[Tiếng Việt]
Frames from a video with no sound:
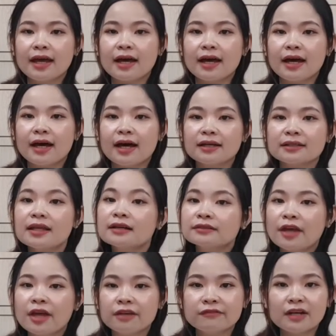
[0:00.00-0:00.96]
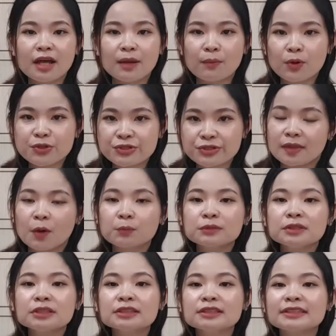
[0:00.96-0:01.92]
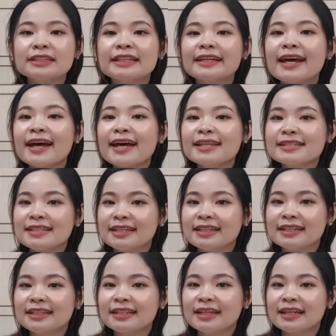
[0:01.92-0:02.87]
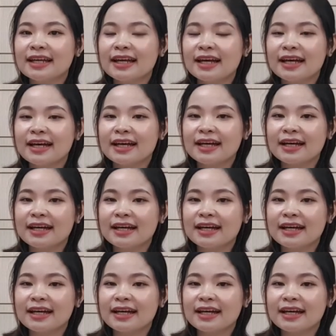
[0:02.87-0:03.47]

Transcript: à, thân thiện với lại môi trường thông thường thì các anh chị à,